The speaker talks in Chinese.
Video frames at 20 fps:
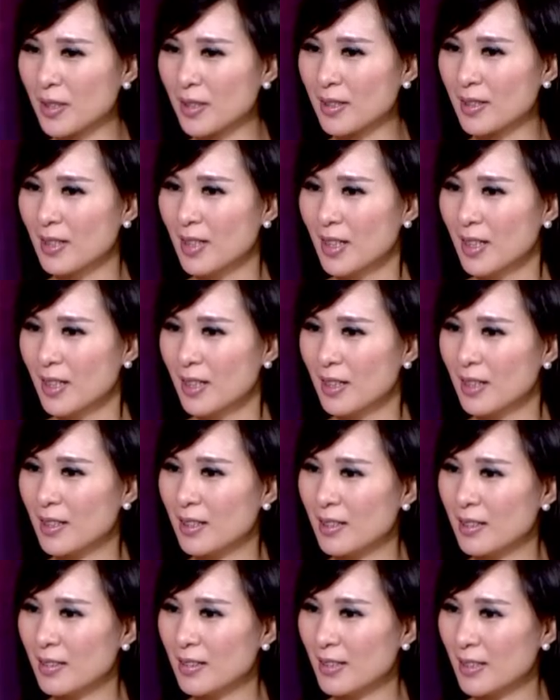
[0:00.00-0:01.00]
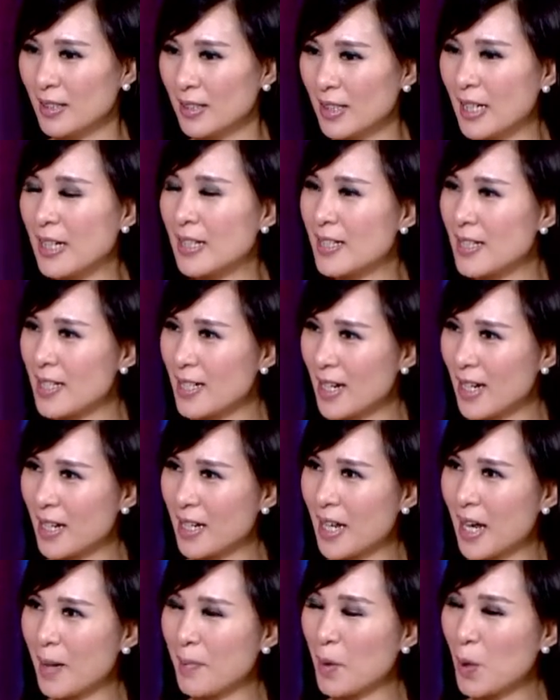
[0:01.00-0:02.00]
得，呃，眼
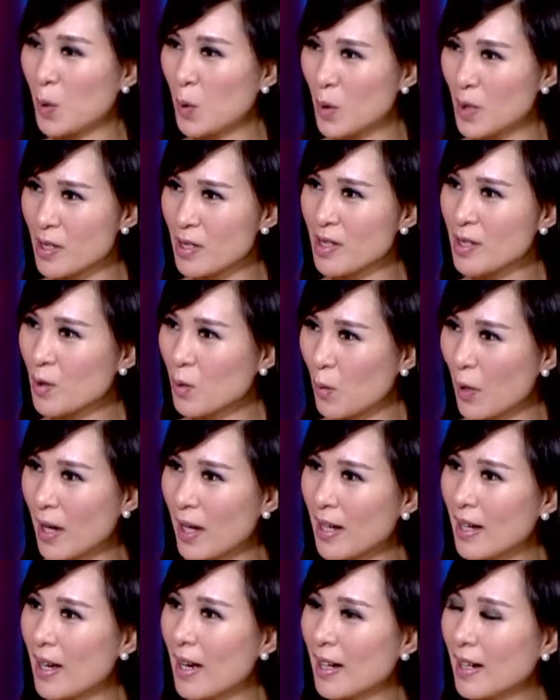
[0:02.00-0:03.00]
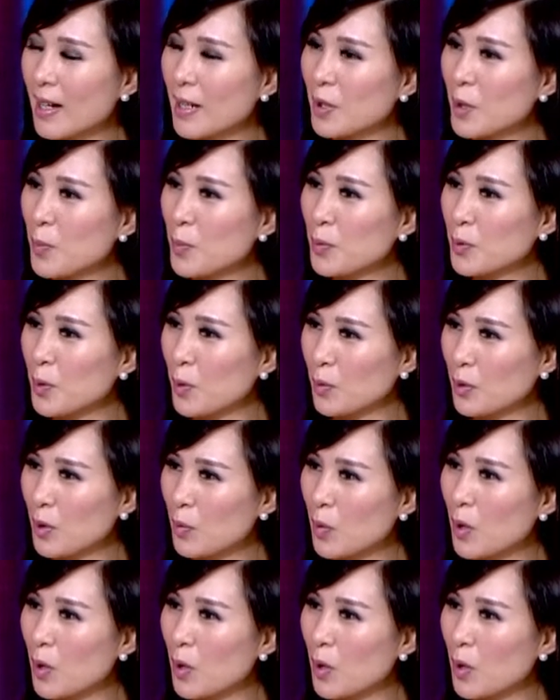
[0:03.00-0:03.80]
界呀，包括思维呀，看到不同的